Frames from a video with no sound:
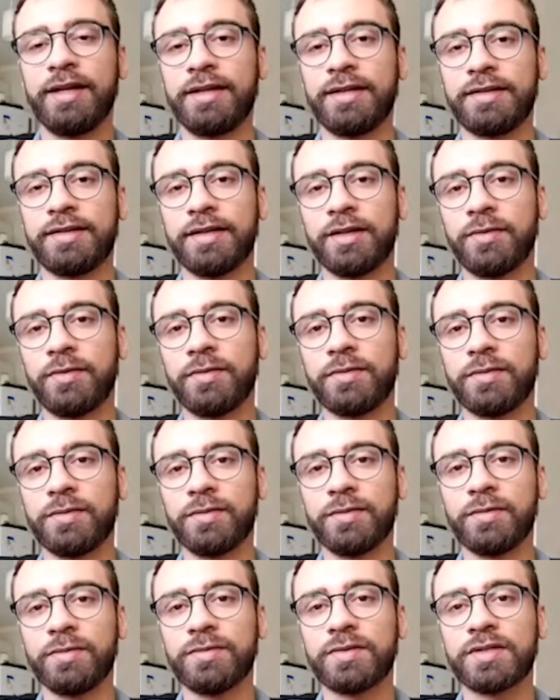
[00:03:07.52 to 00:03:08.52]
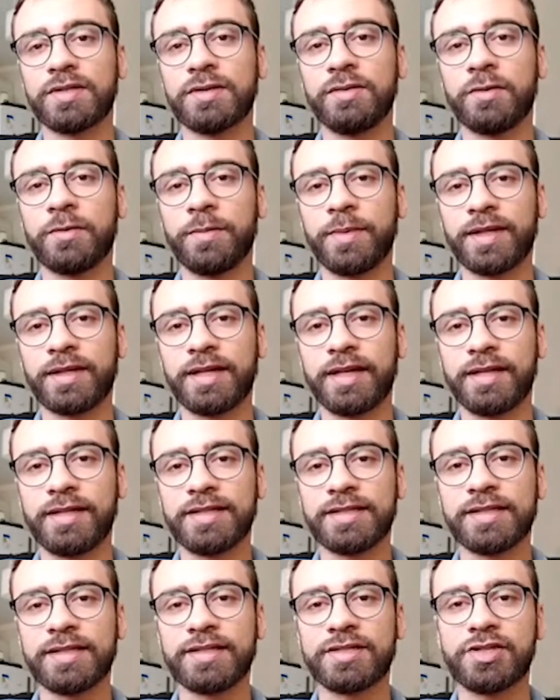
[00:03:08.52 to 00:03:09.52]
Então, os
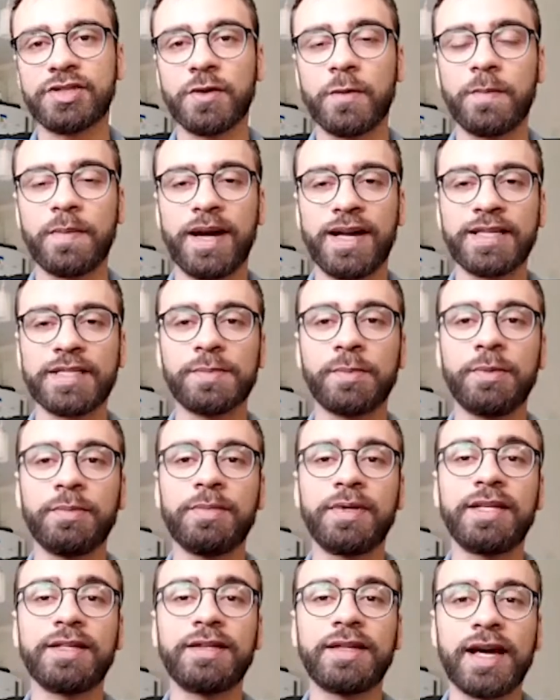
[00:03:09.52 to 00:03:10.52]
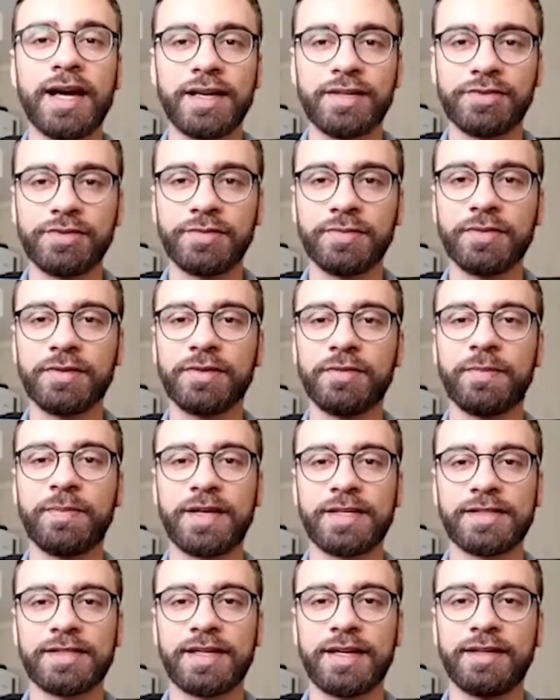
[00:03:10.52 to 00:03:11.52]
documentaristas tinham mais mobilidade do que no
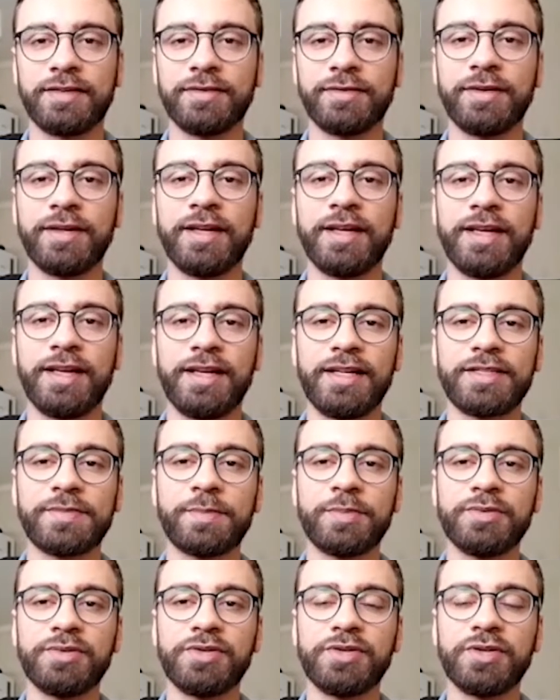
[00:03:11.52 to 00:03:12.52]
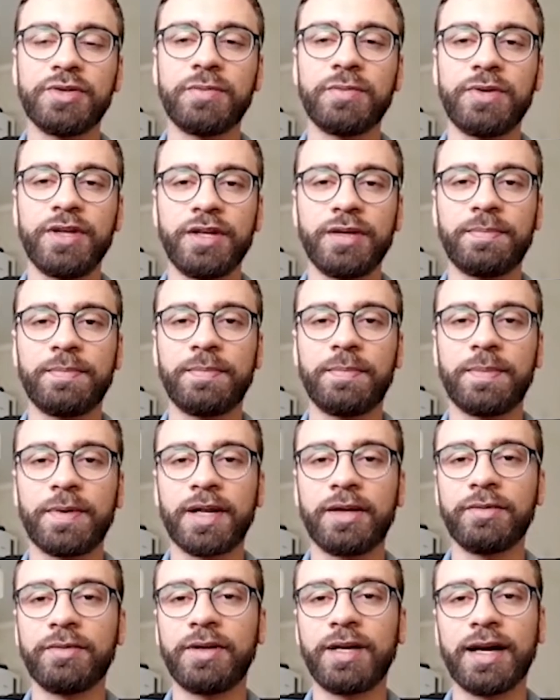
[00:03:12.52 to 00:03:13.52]
passado. Eles podiam ir
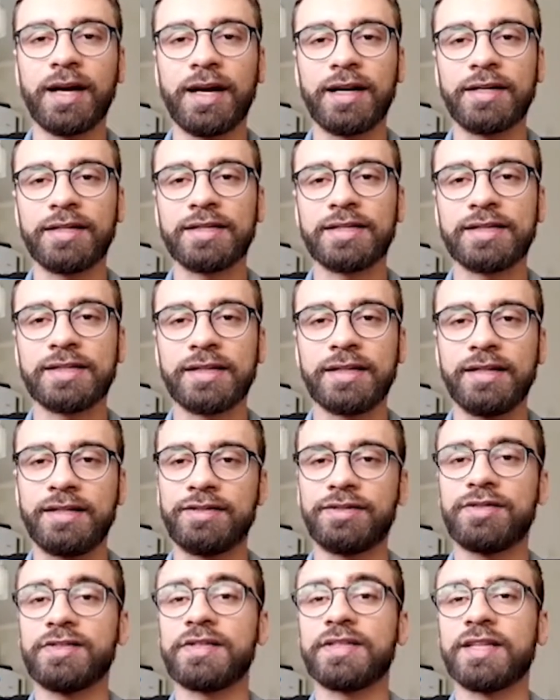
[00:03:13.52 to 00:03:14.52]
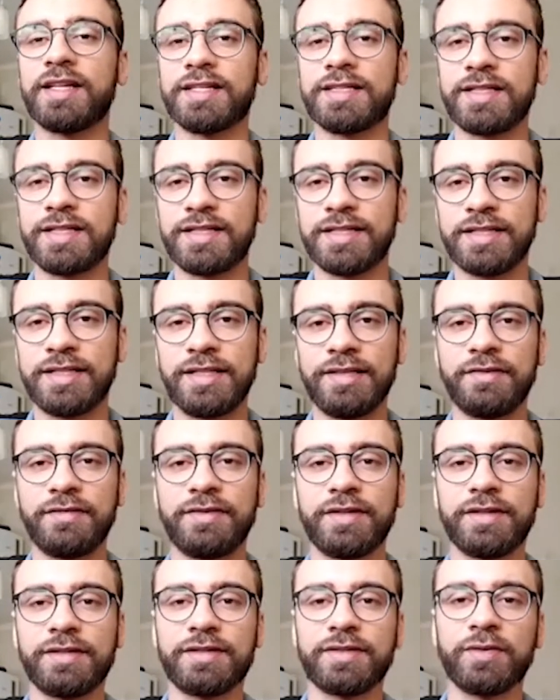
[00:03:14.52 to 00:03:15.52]
para lugares antes
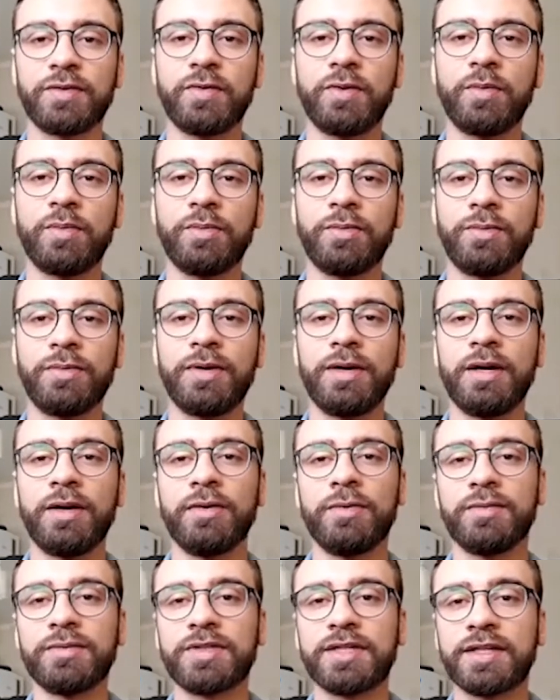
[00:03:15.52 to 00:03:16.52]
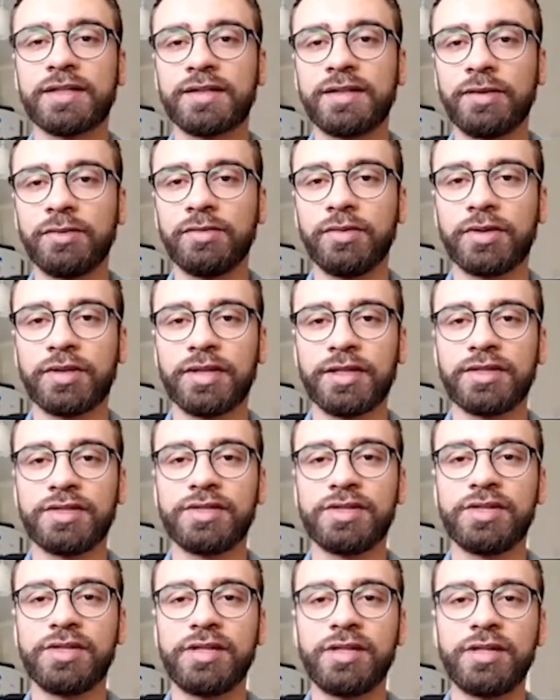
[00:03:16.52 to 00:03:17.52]
inacessíveis, como o sertão
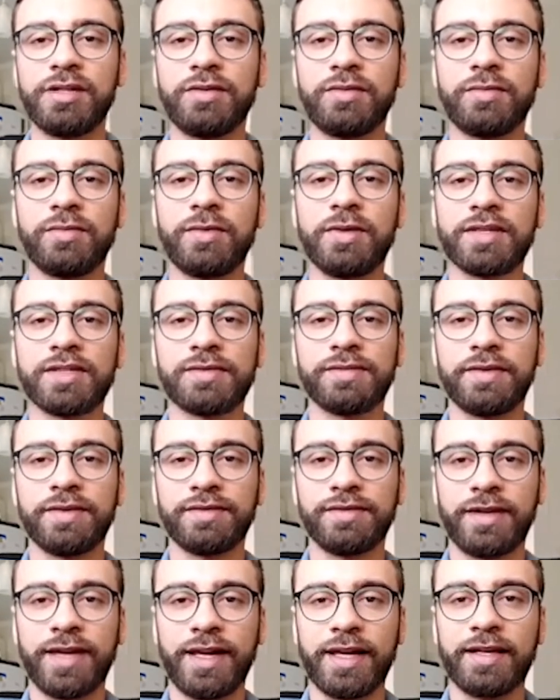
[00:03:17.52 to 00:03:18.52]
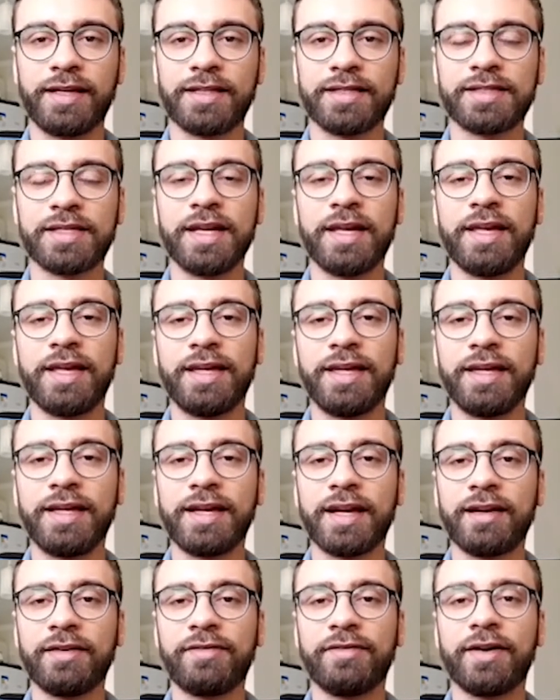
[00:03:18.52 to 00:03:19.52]
nordestino ou as favelas, e
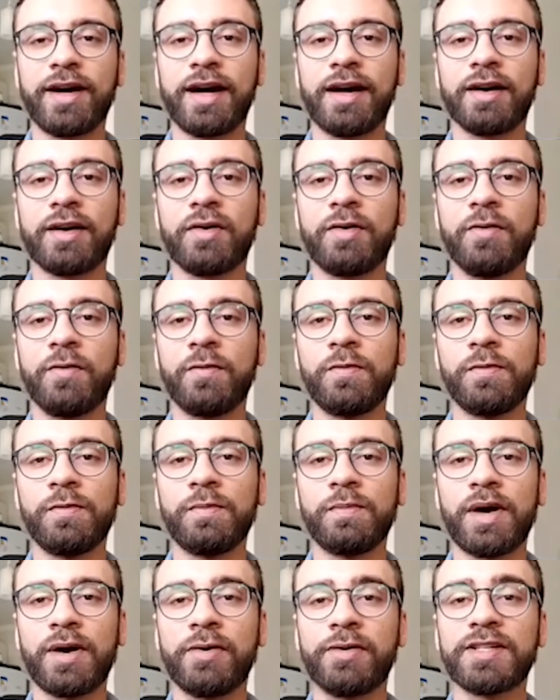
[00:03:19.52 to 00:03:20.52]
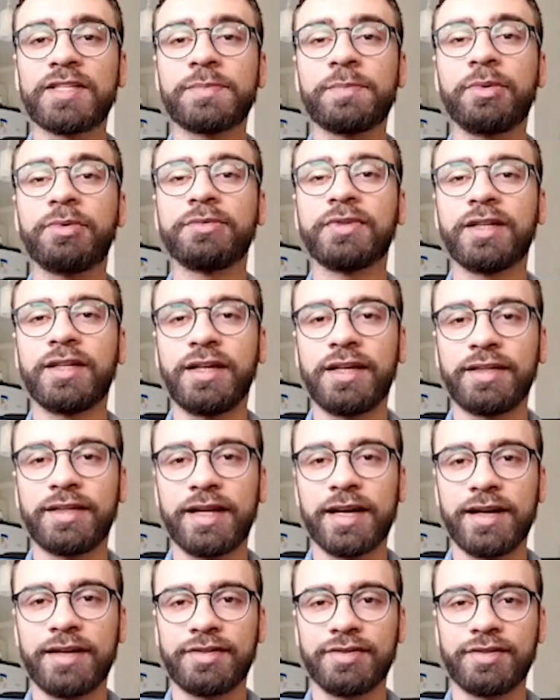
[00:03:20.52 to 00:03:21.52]
gravar com maior
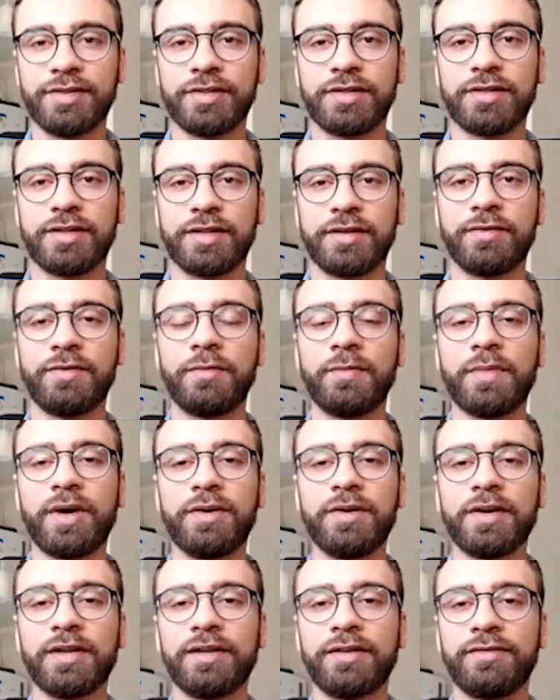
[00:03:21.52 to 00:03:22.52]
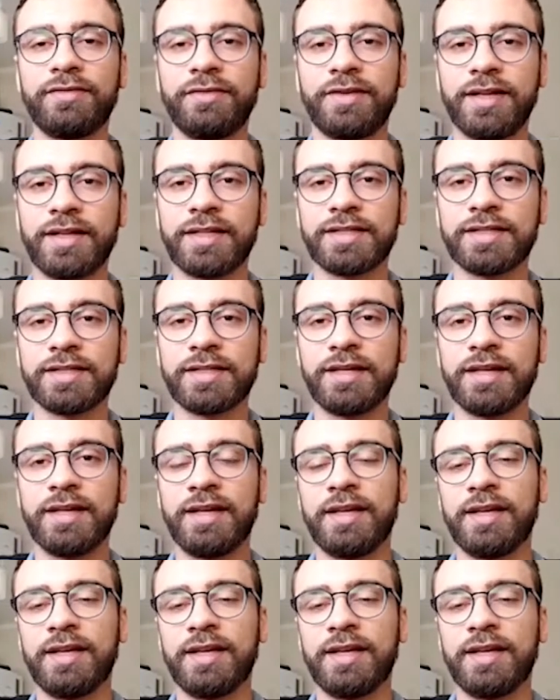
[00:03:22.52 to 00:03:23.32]
espontaneidade, né, com maior leveza